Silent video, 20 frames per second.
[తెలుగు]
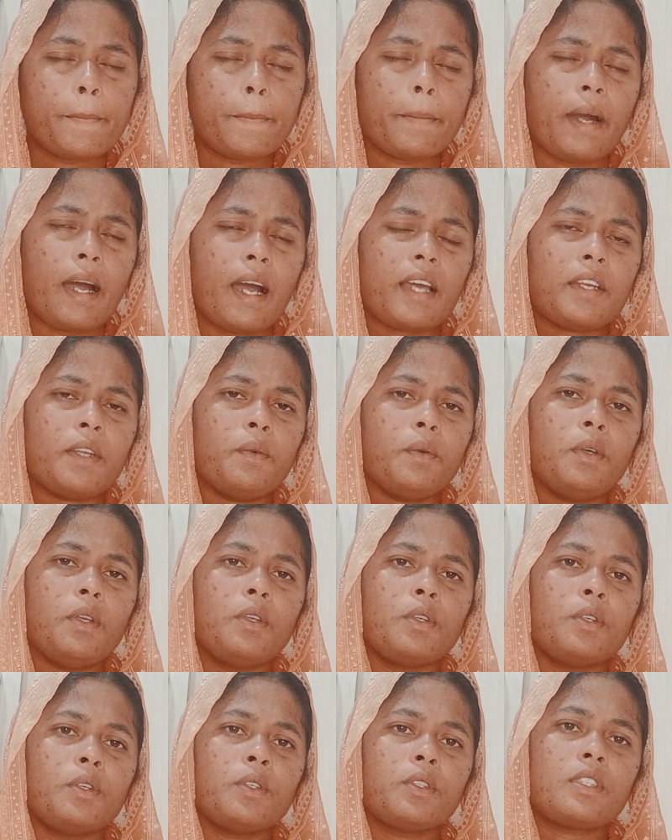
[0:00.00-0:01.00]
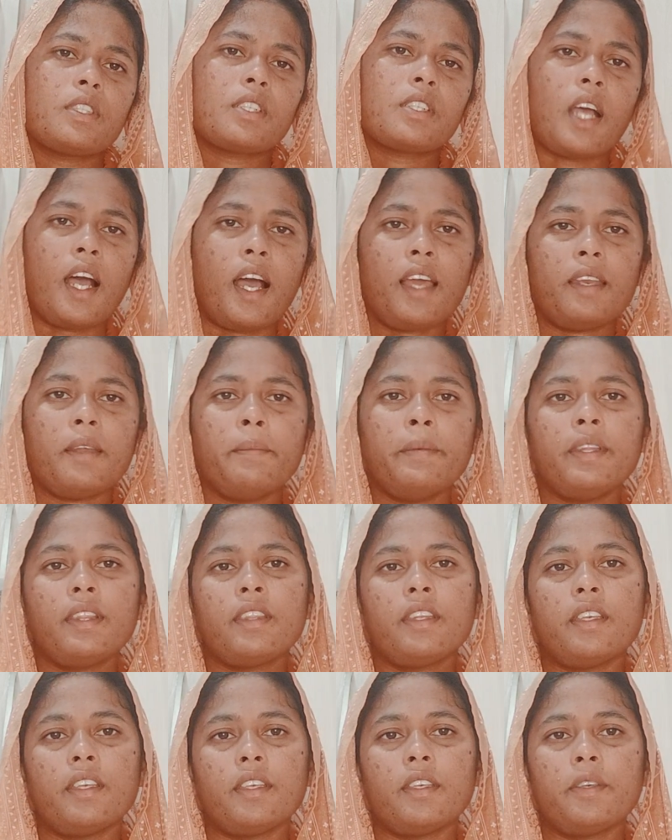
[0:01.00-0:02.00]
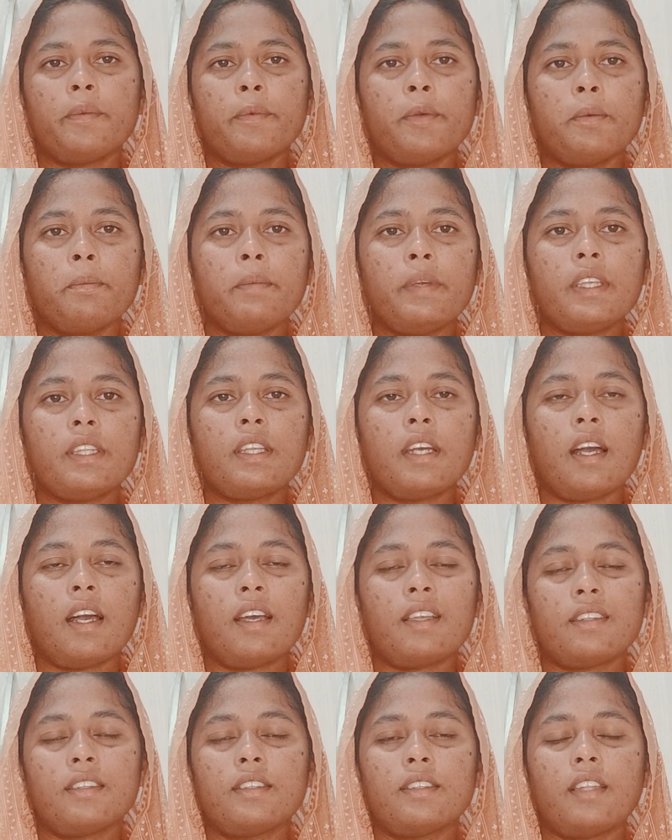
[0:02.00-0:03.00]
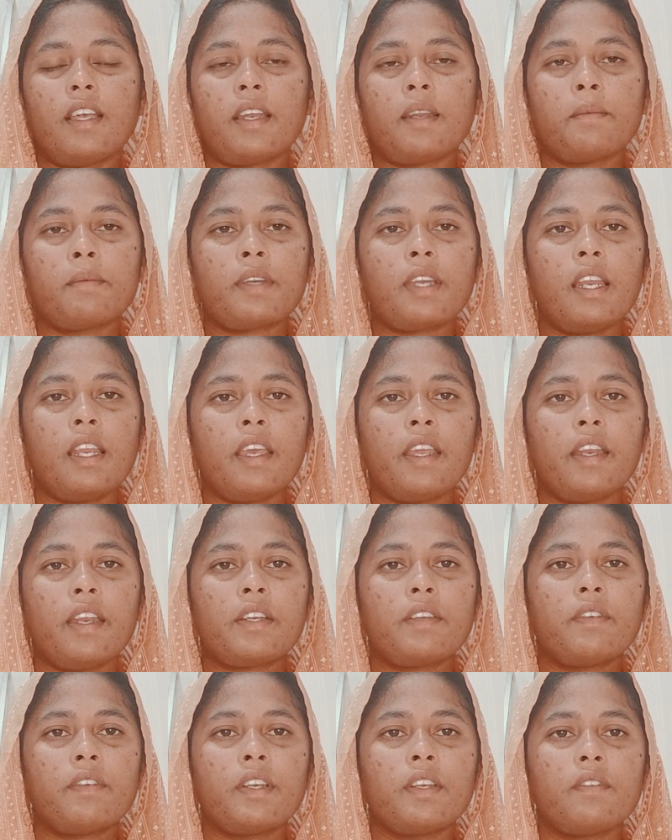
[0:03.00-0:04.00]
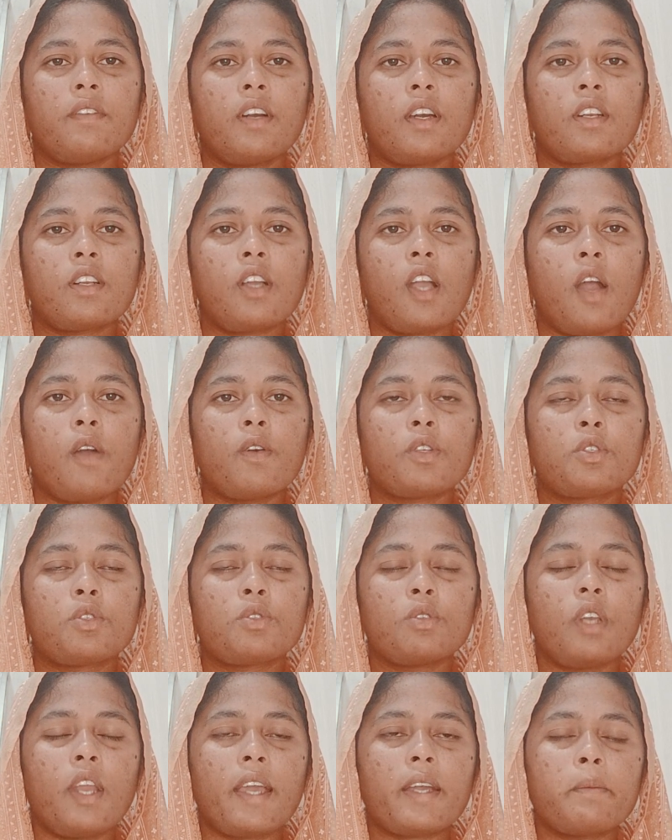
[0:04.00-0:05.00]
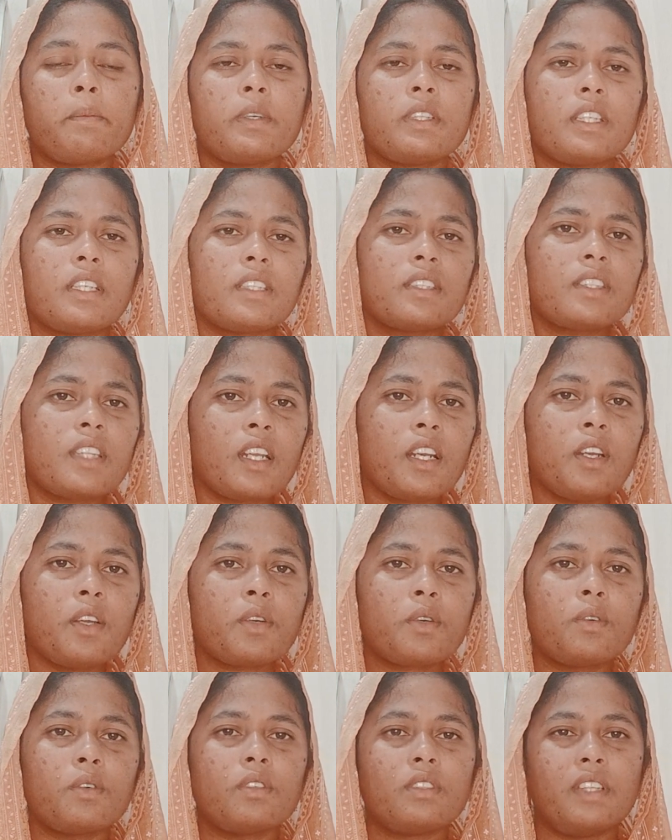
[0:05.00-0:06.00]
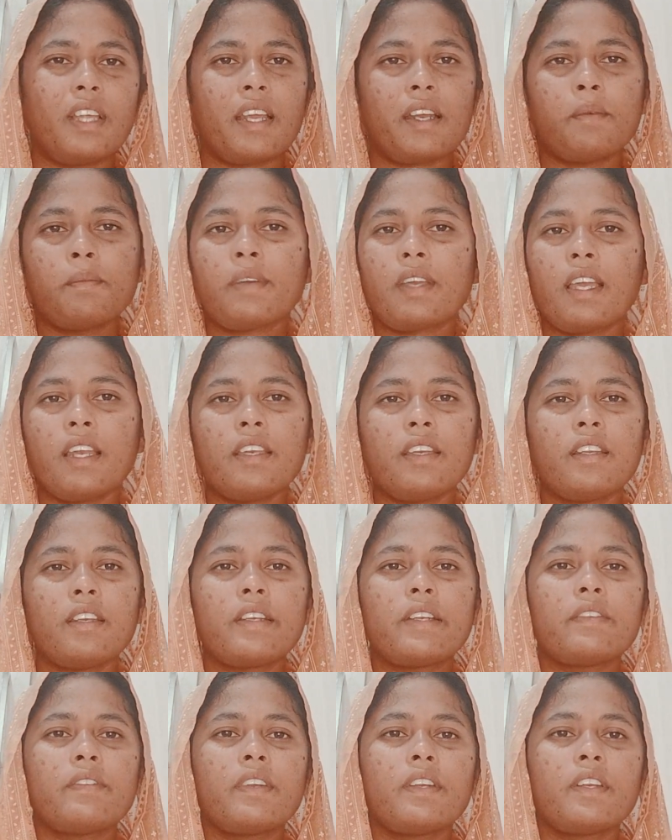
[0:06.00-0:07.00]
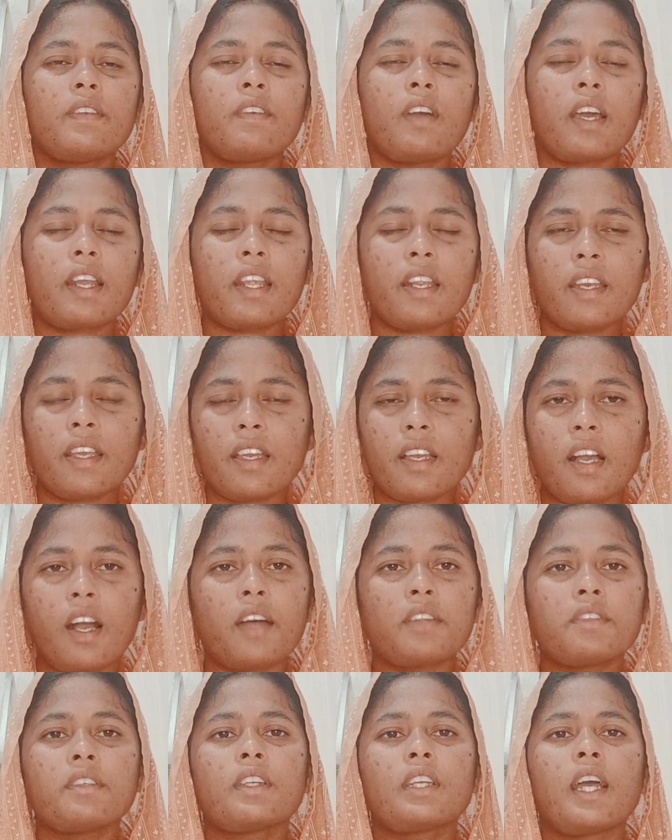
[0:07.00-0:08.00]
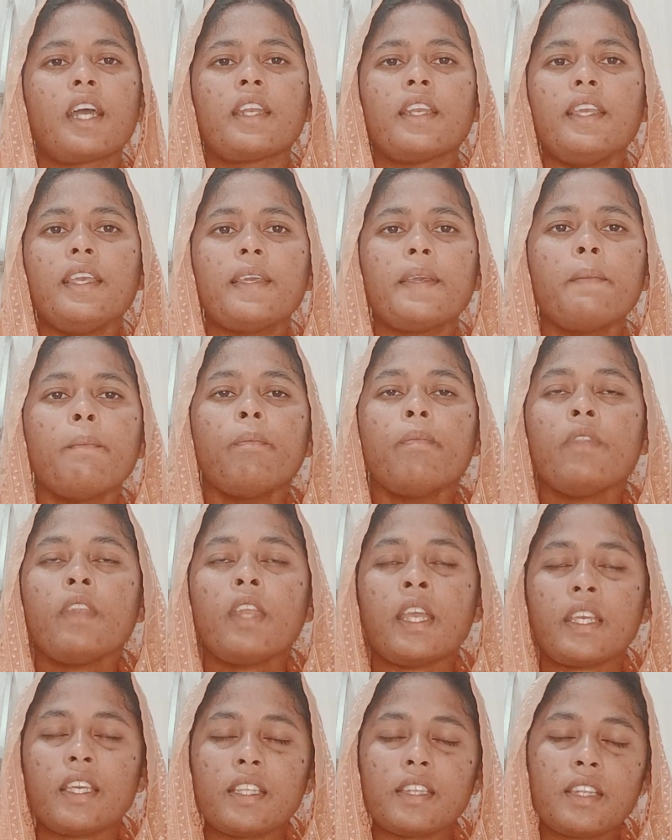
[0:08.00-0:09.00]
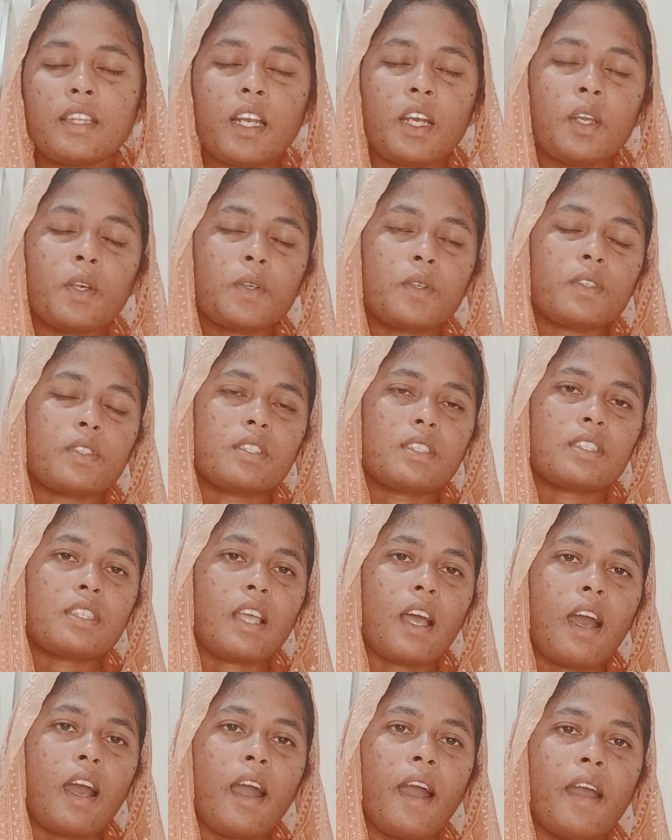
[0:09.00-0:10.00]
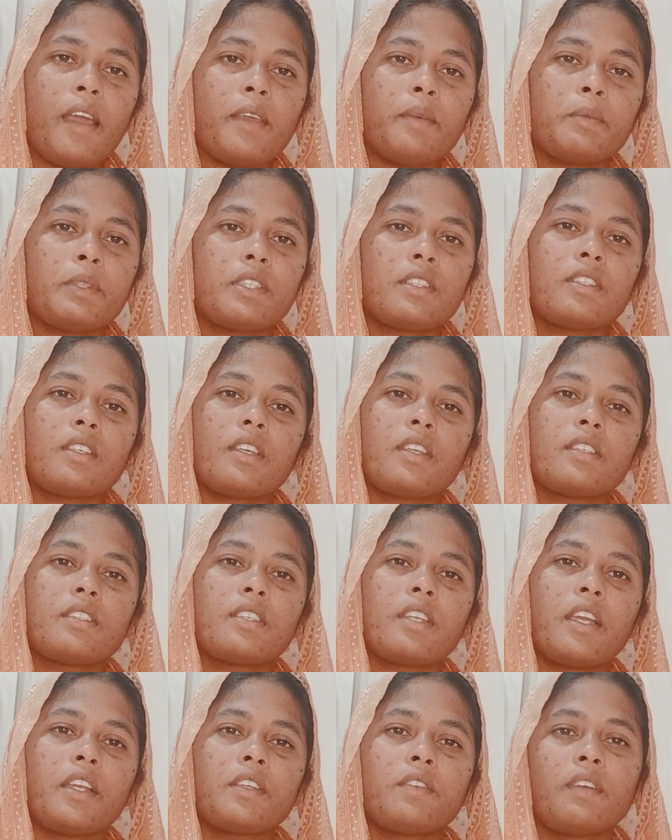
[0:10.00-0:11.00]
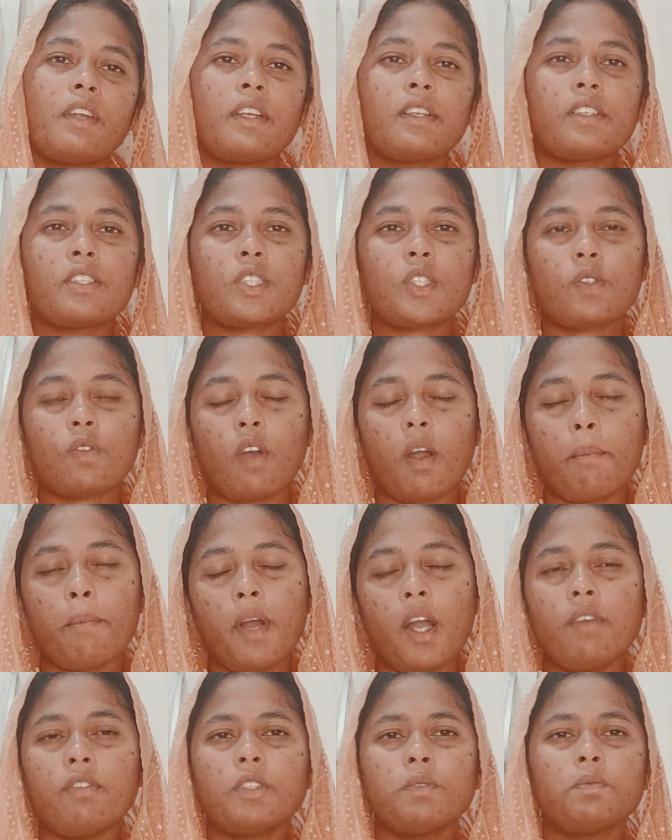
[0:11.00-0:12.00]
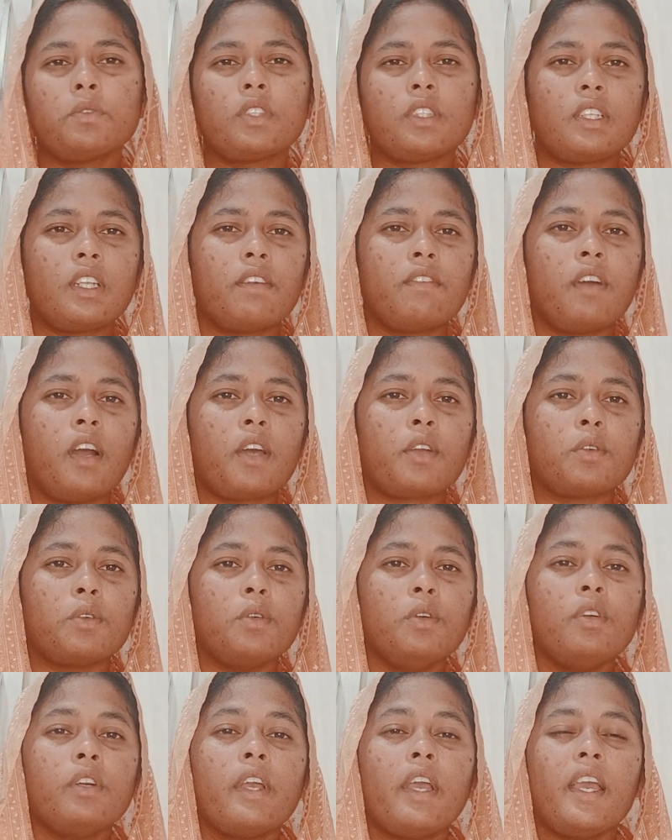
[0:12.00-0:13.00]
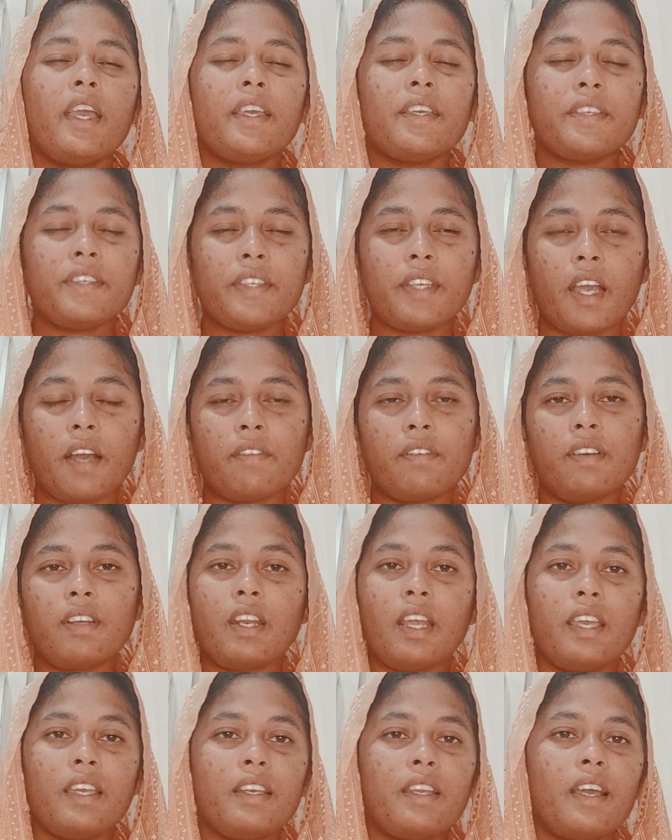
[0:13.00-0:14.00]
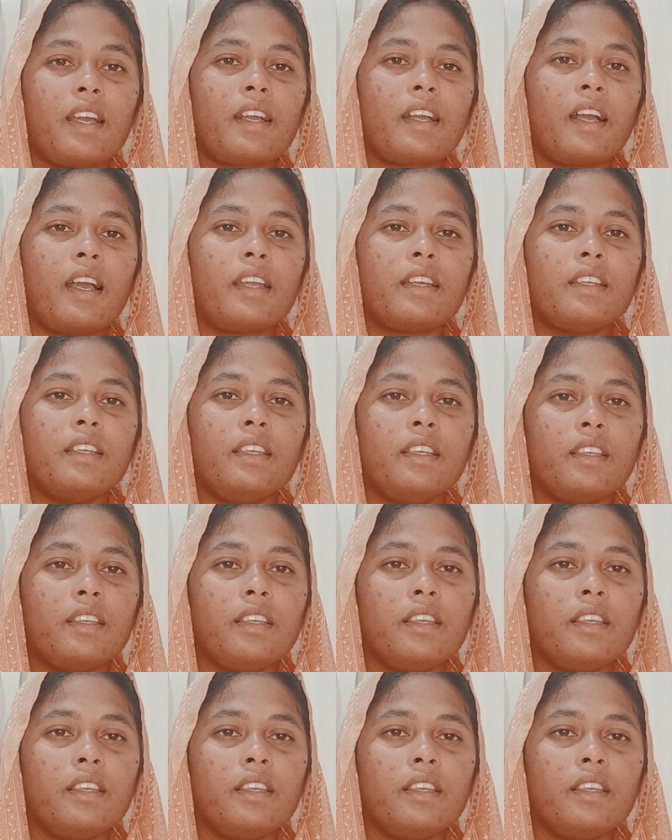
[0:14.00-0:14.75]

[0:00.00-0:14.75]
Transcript: మానవులు చాలామంది ఈ భూమి మీద ధనం కలిగినటువంటి వారు కావచ్చు లేకపోతే ఇతరులకు ధనం కలిగినటువంటి వారనే కాదు కానీ ఇతరులకు సహాయం చేసేటువంటి స్వభావం ఉన్నవారు ఎవరైనా కానీ